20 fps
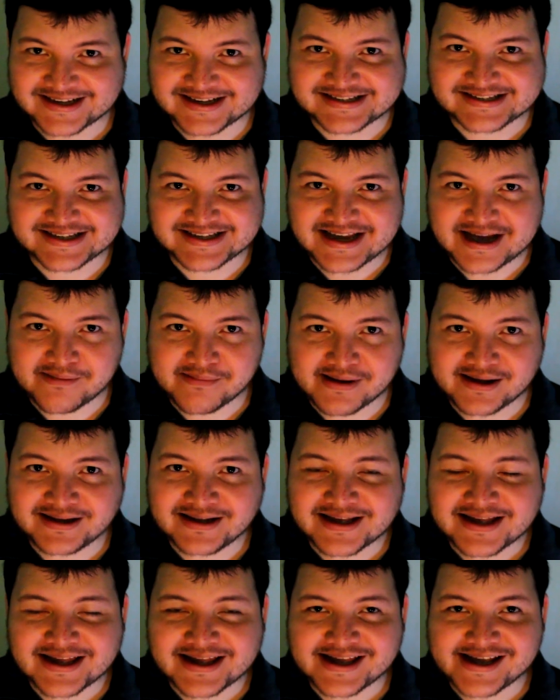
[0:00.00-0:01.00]
que se
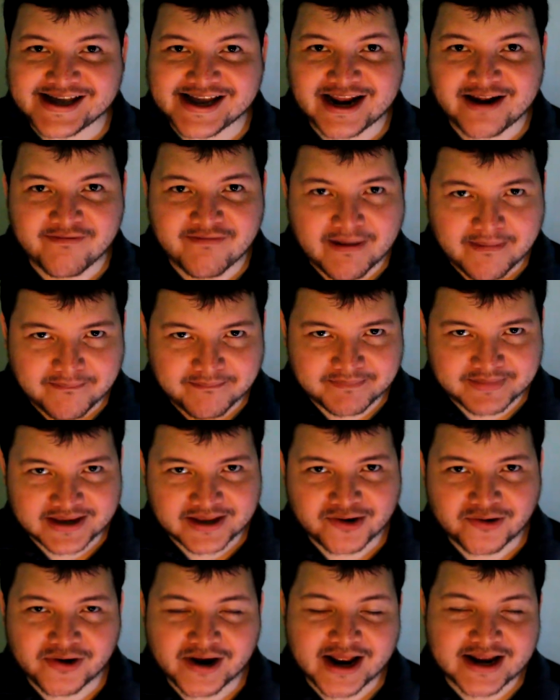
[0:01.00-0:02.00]
llama El
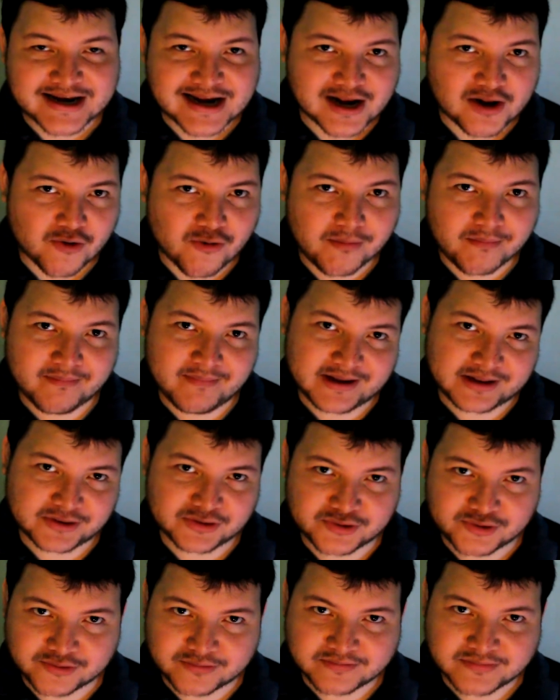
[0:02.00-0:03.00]
vampiro en el
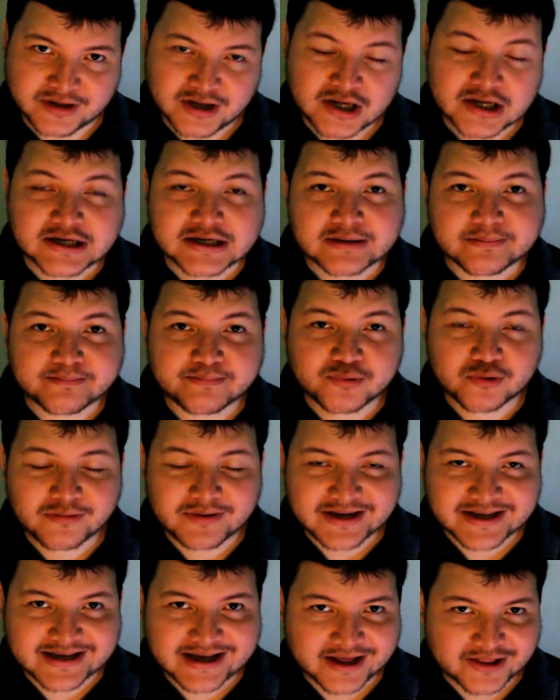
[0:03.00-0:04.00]
convento,
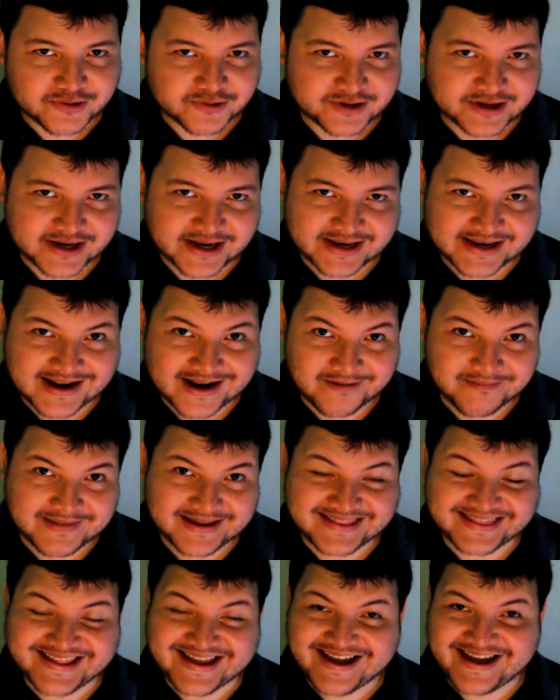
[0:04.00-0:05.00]
publicado
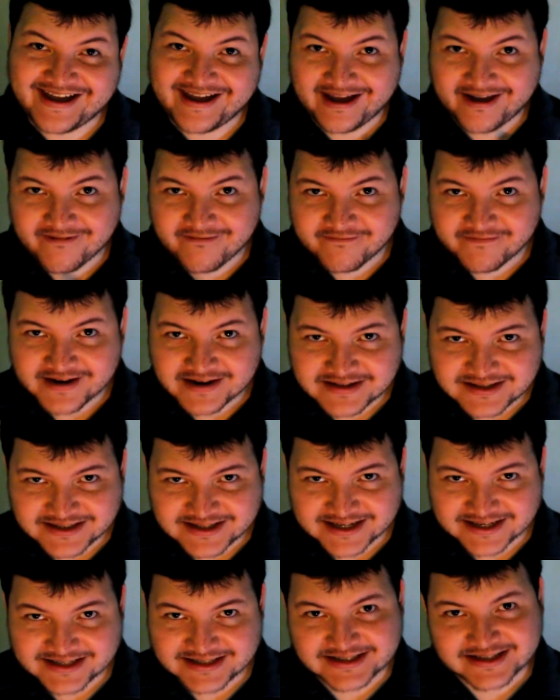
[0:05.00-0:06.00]
originalmente en
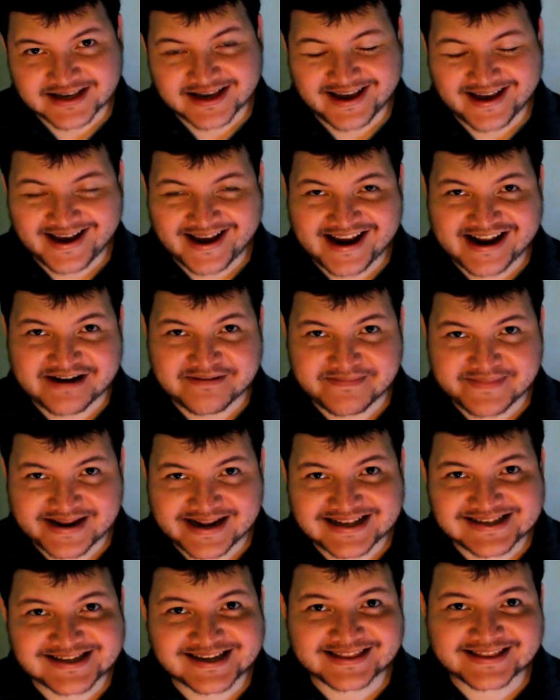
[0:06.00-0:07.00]
francés en
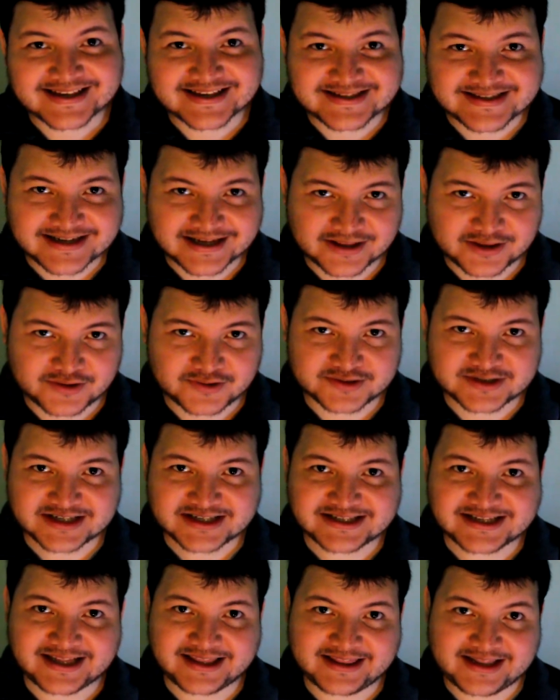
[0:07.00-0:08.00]

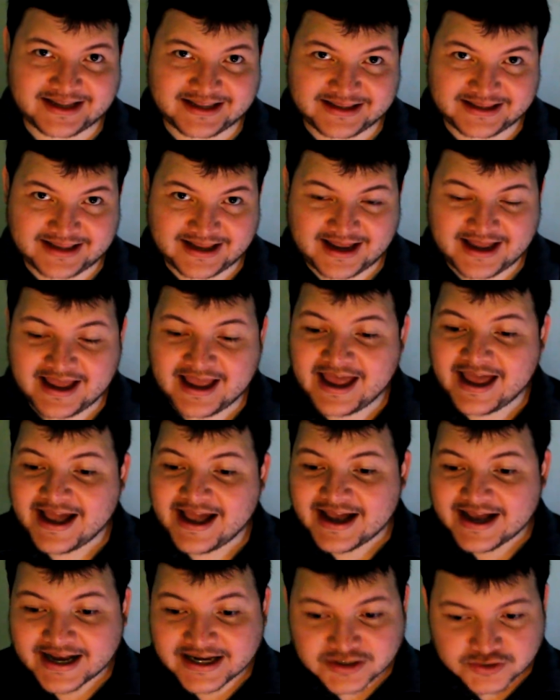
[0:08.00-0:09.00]
1770.
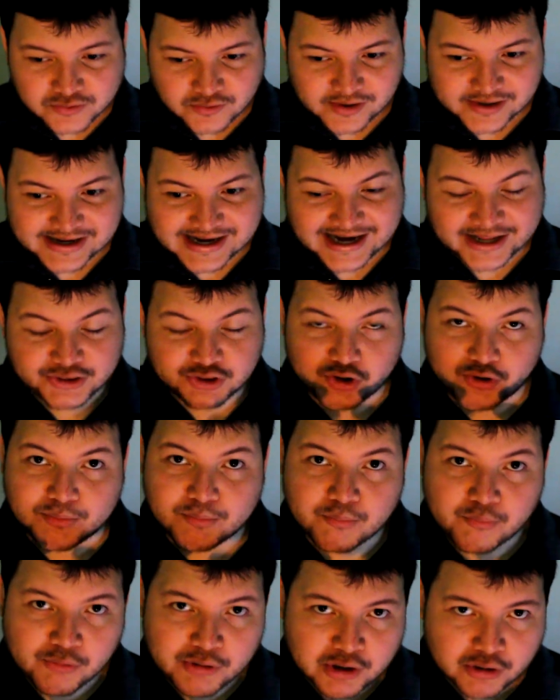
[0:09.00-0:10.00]
Es un relato
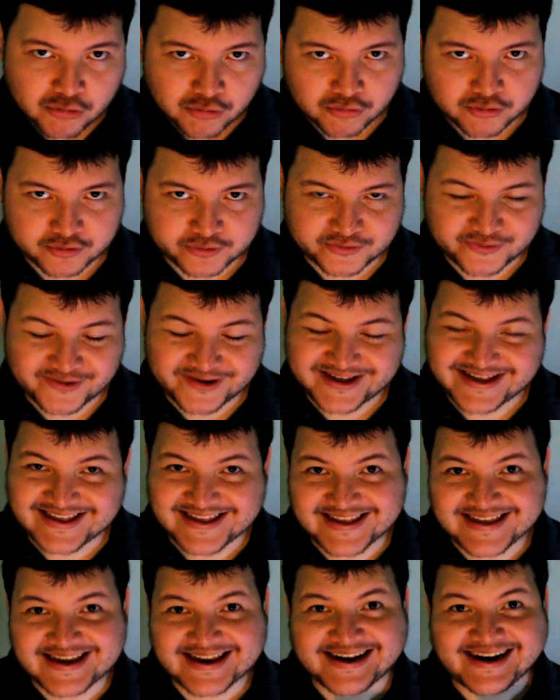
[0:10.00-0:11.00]
muy corto
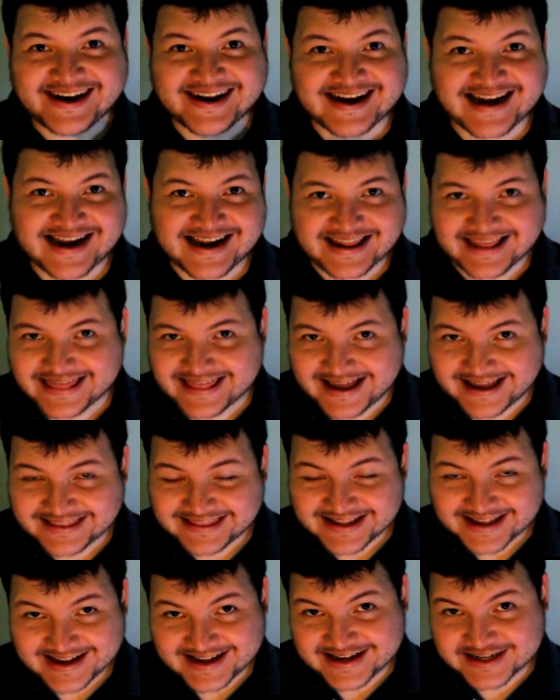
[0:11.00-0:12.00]
y en
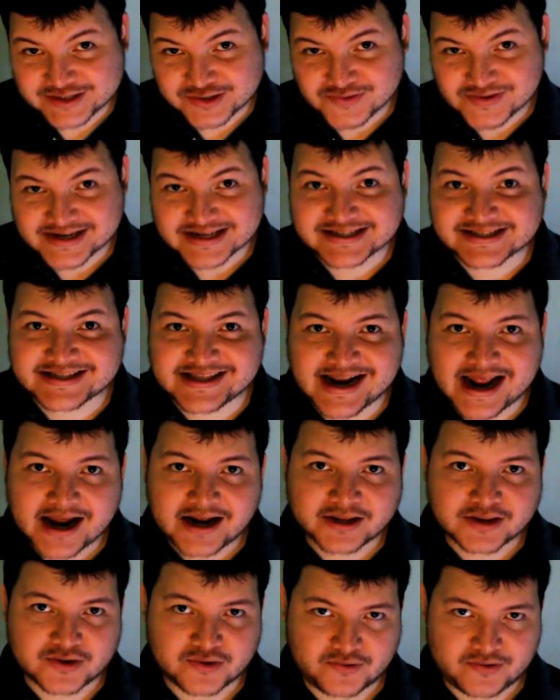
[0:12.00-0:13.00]
realidad es un
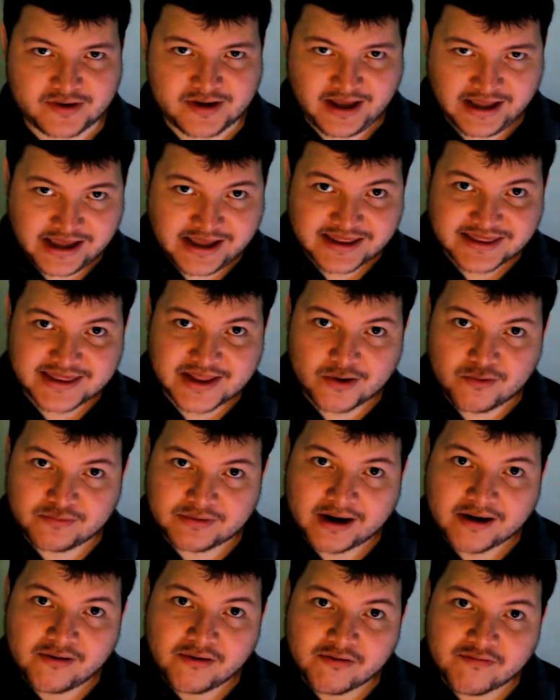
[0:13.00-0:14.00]
extracto de
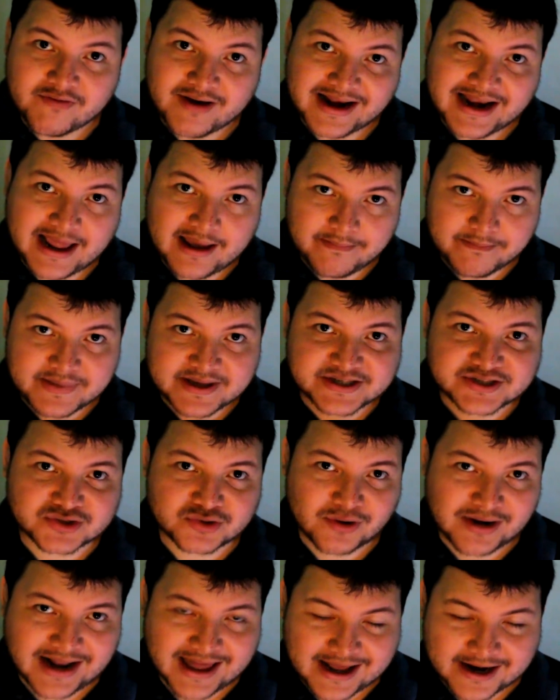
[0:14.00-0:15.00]
una novela
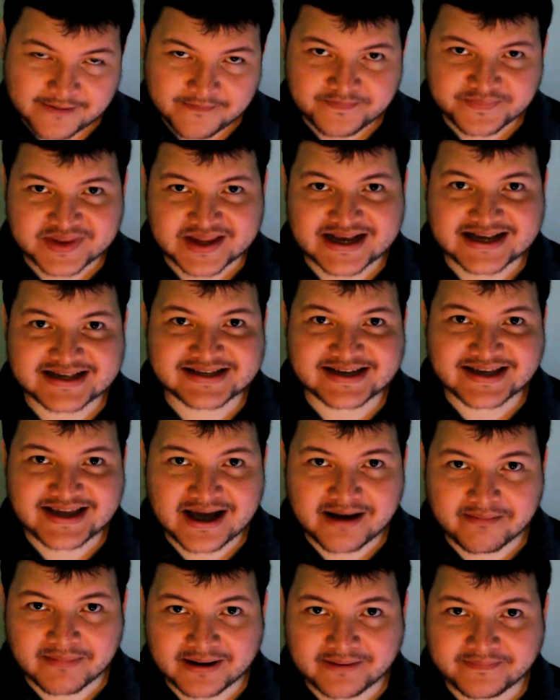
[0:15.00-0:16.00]
epistolar que se
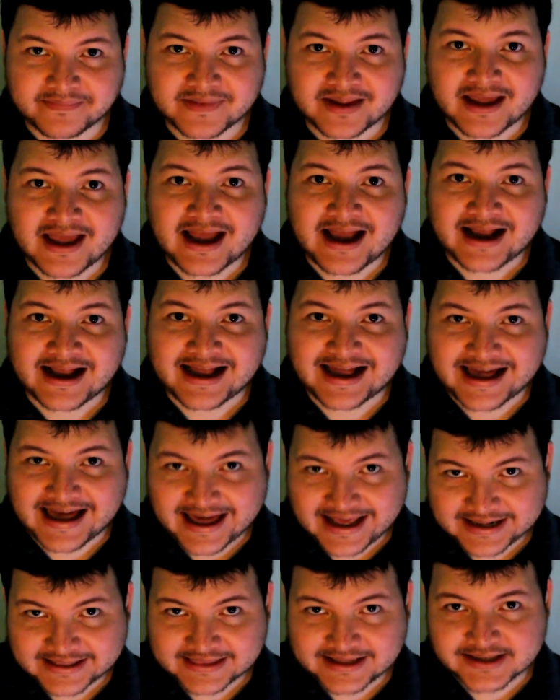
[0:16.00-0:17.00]
llama
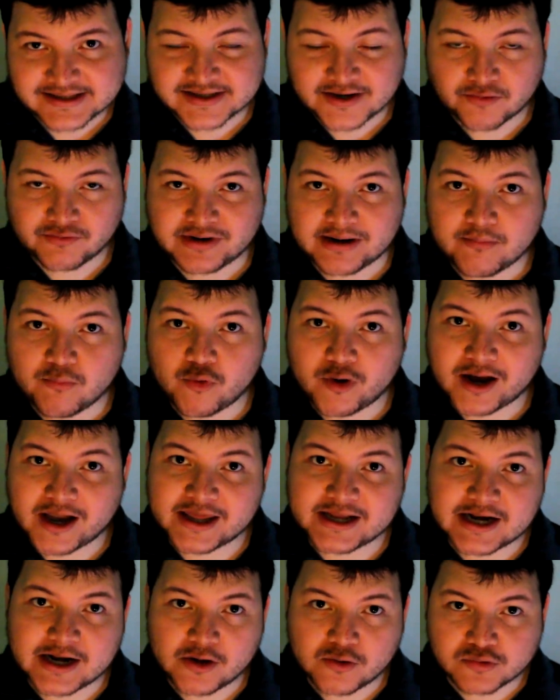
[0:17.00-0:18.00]
Cartas a una
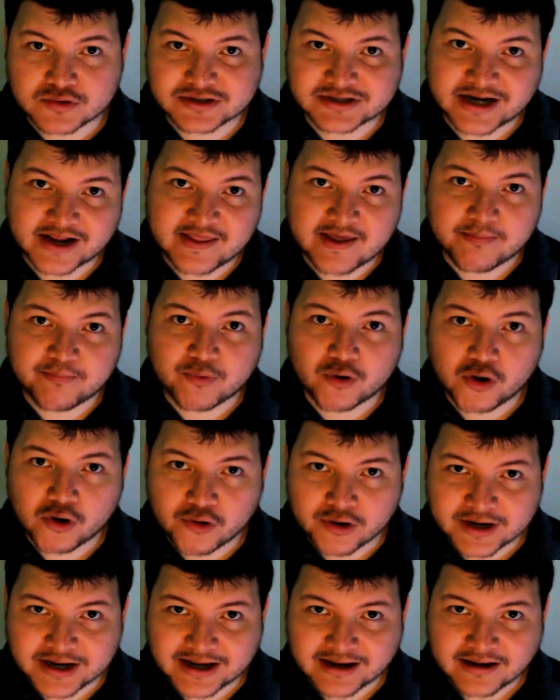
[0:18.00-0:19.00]
mujer ilustre de
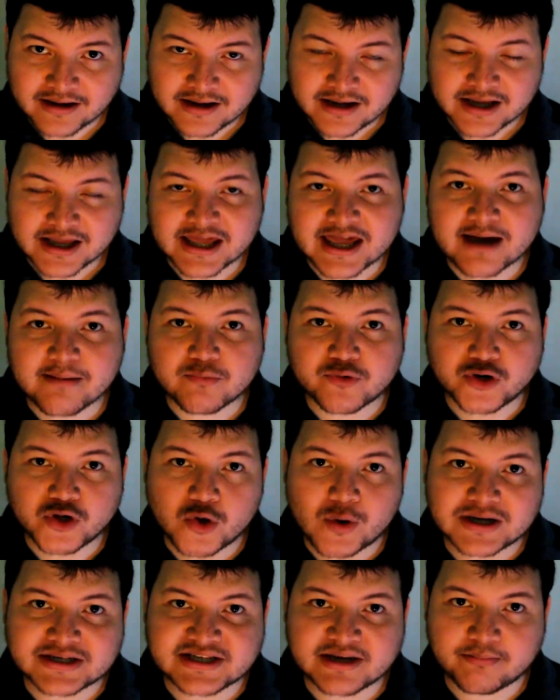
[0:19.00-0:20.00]
Polonia que
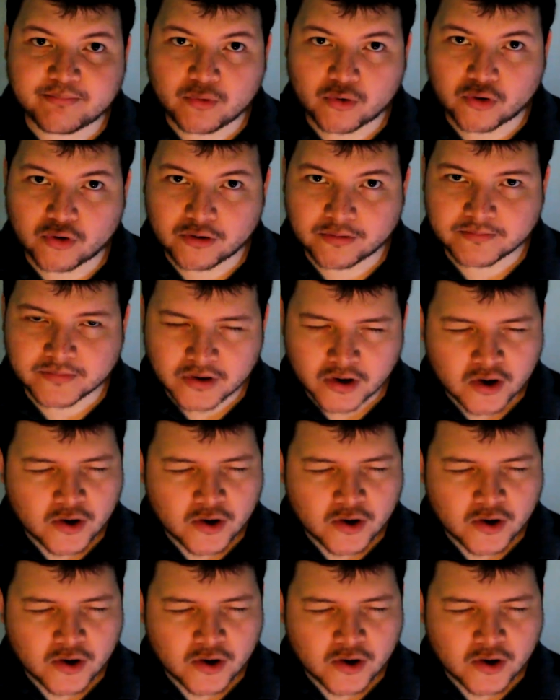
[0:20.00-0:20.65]
murió hace poco,